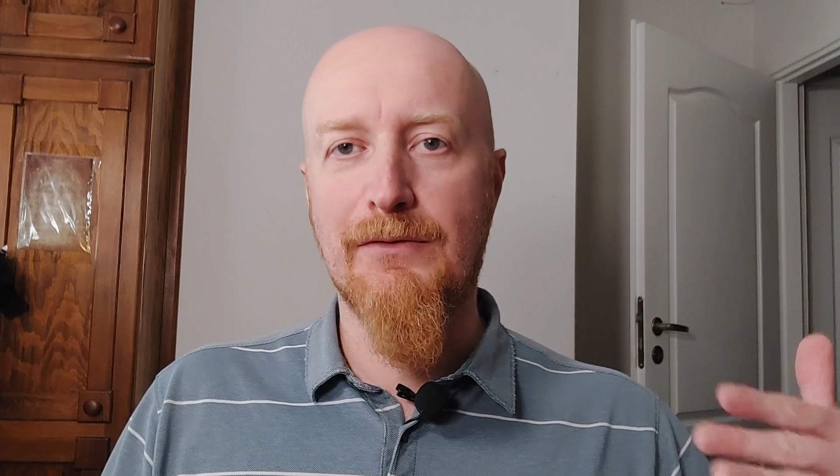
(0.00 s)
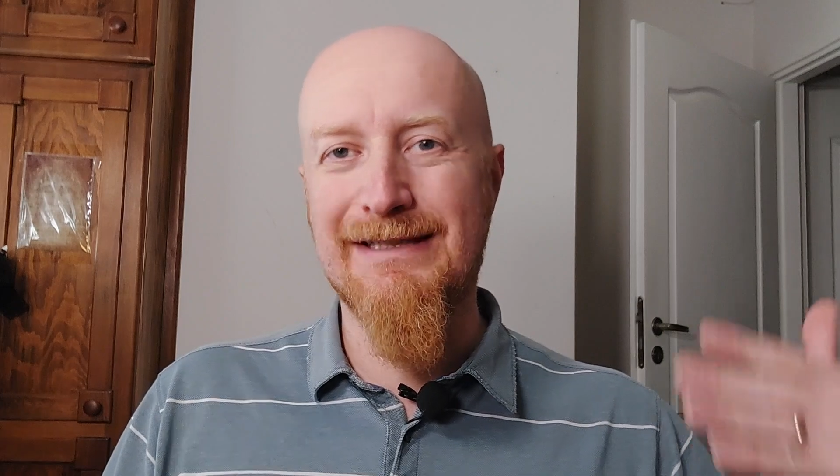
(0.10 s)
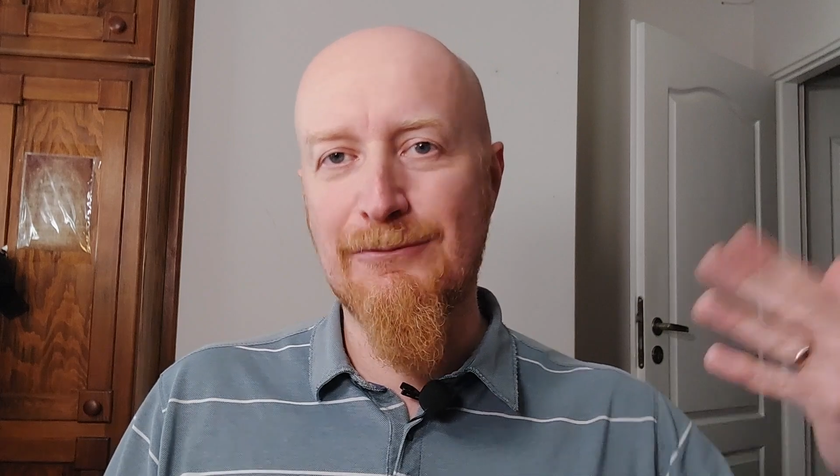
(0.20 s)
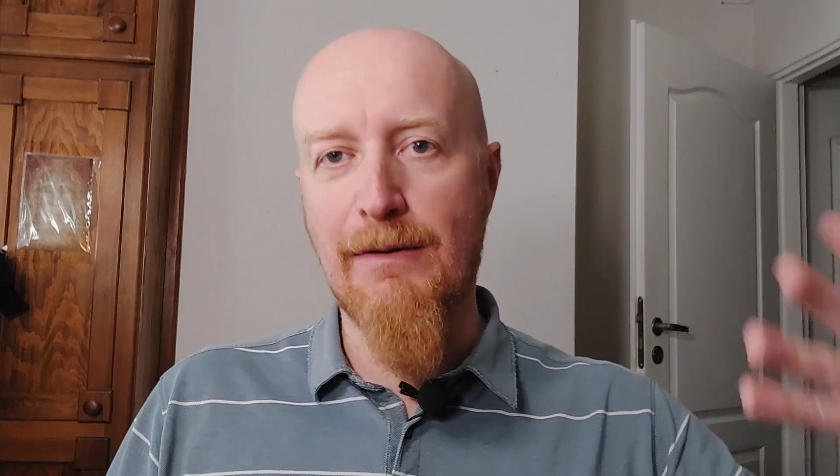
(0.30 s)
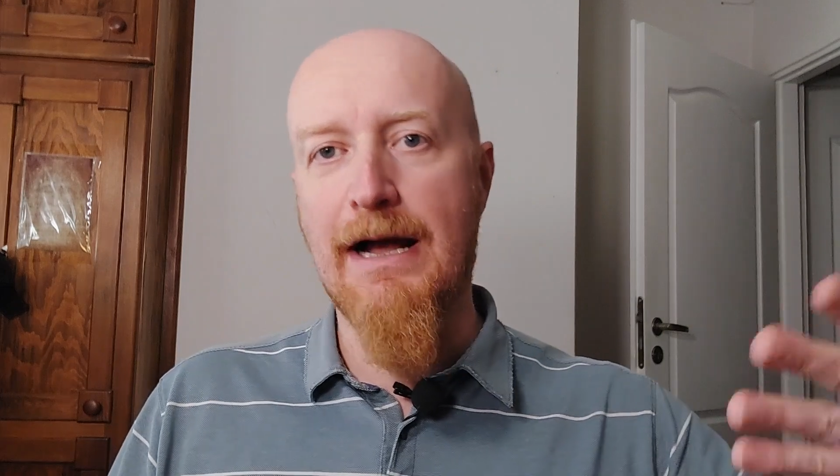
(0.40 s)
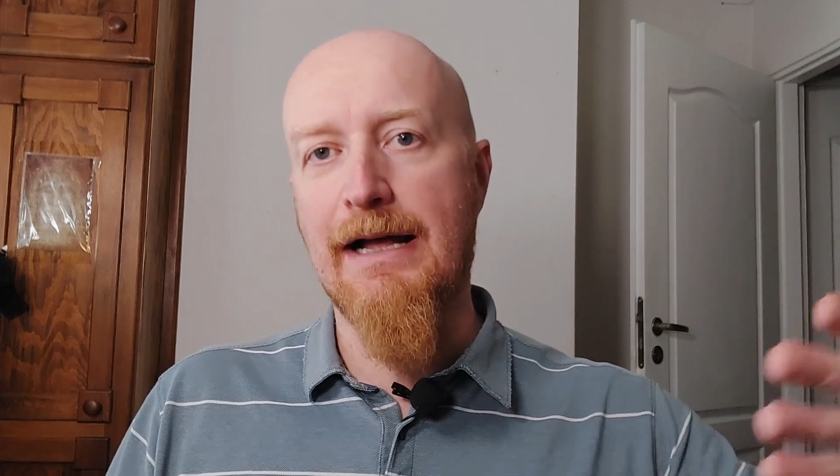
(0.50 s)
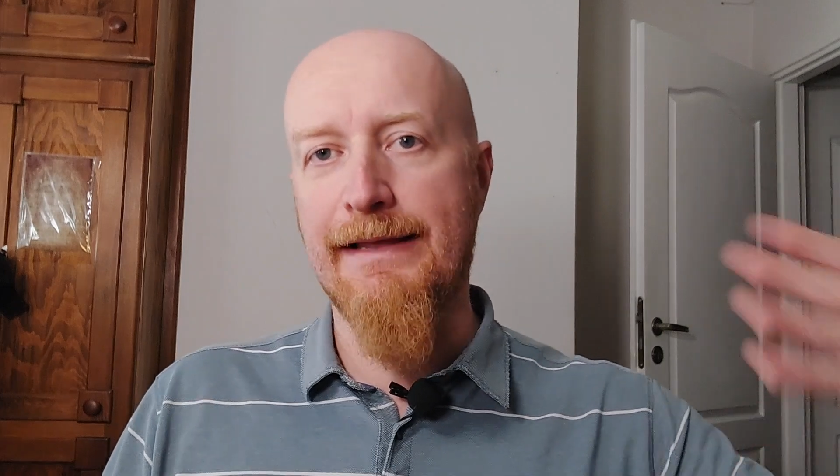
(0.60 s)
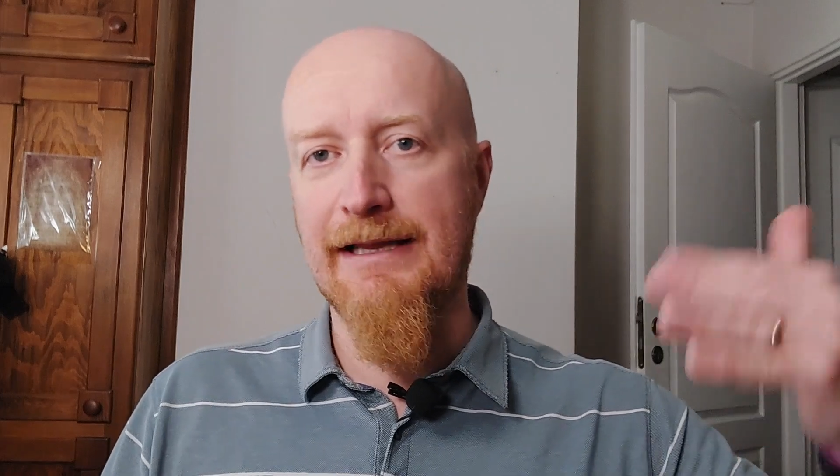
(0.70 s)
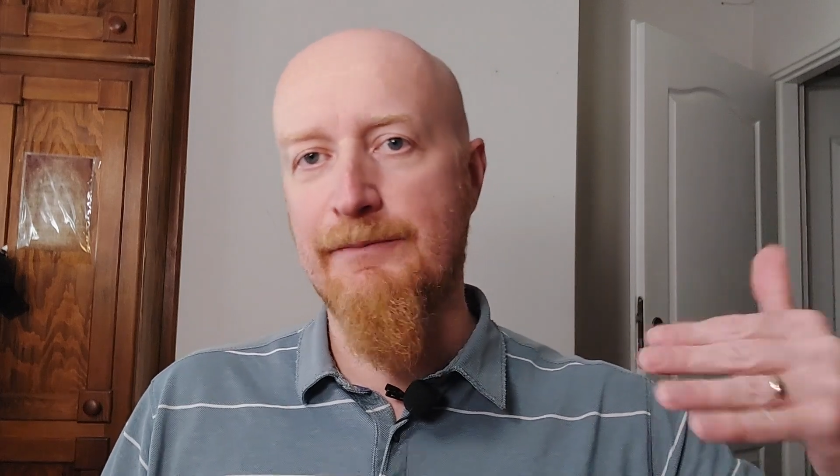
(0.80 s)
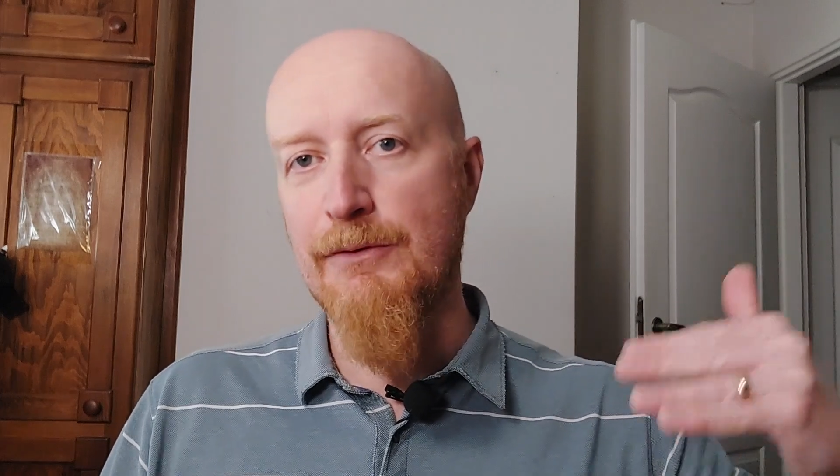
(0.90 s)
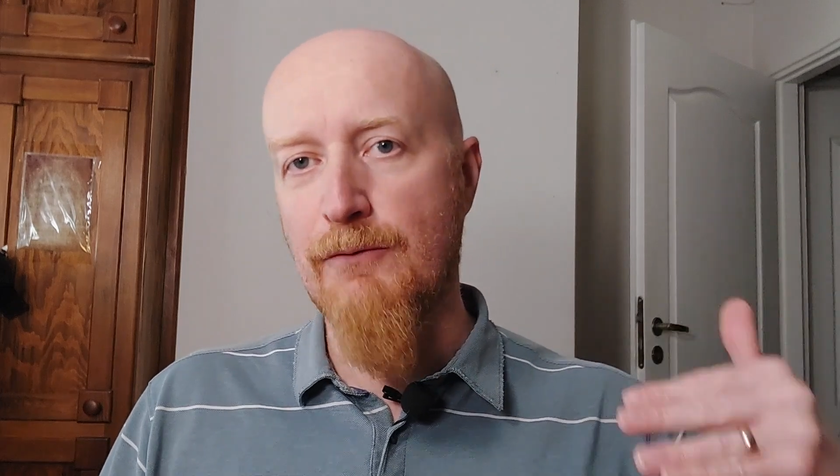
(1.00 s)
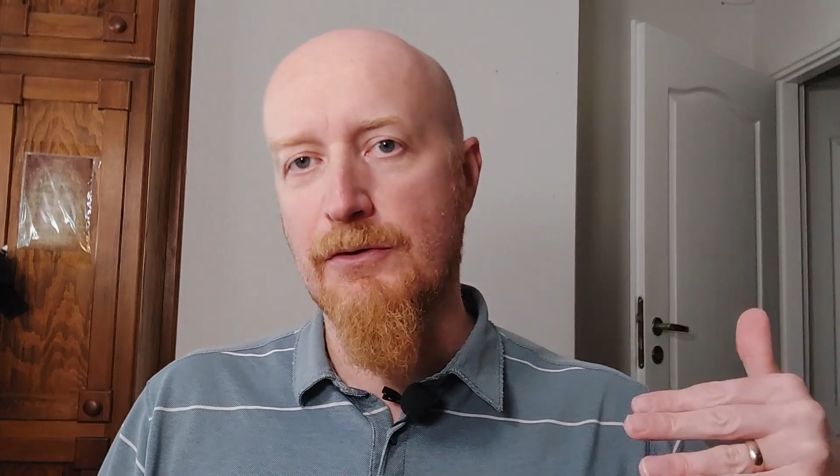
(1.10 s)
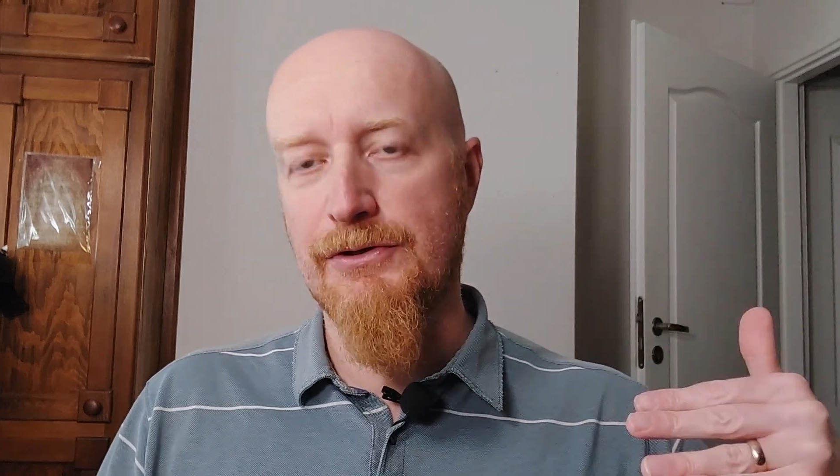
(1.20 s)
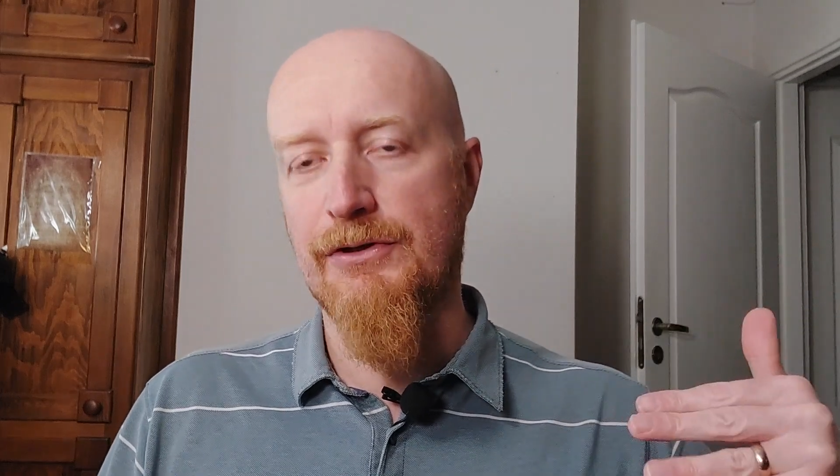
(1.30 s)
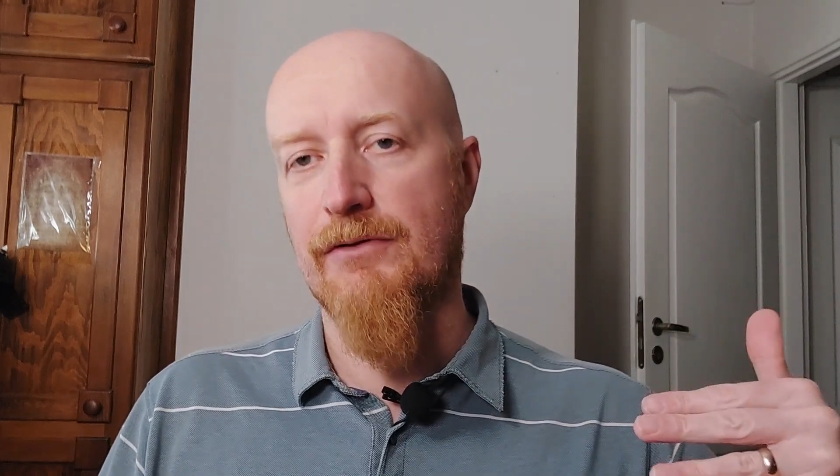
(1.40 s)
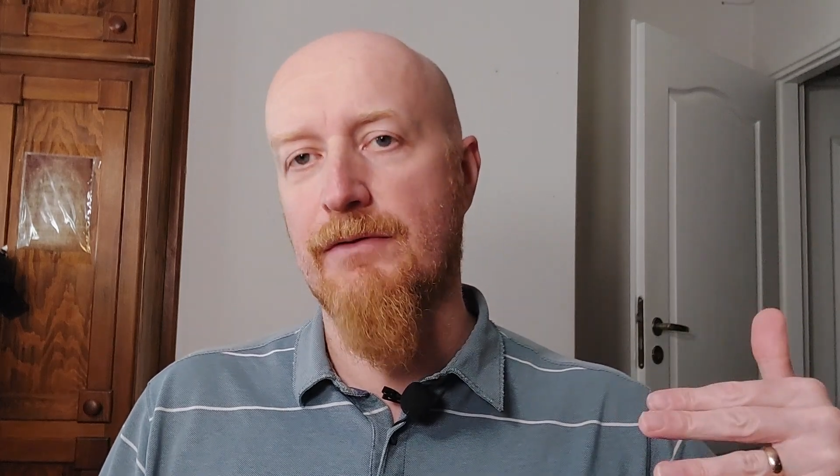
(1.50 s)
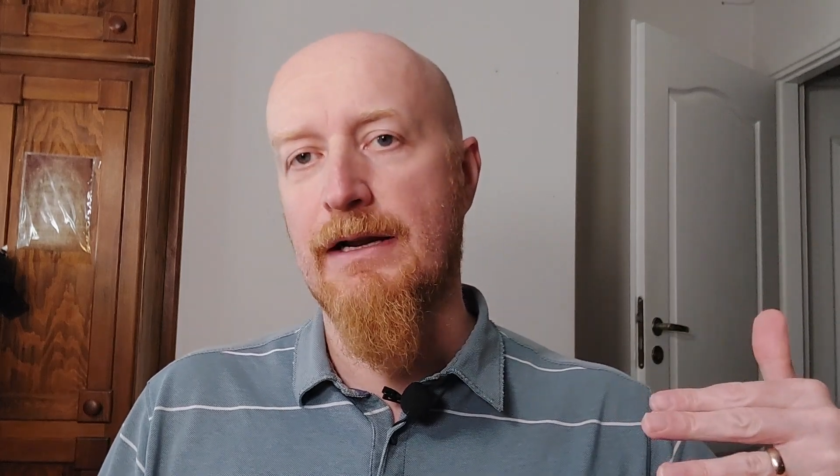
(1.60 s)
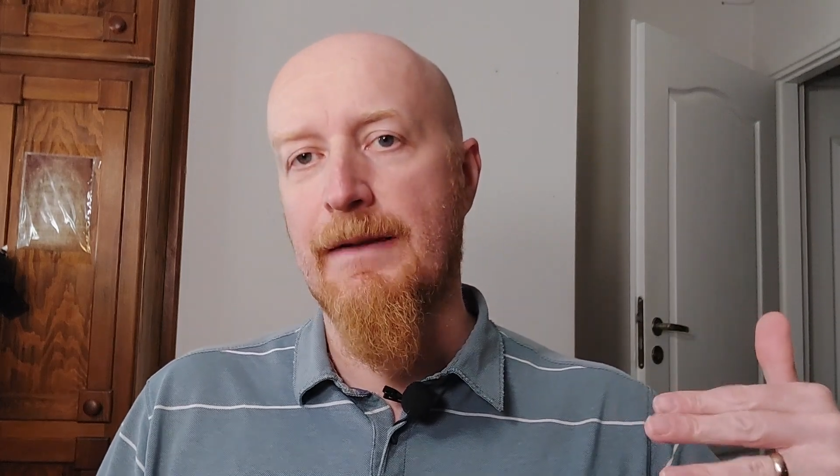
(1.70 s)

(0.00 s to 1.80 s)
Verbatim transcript: zła nad miłością,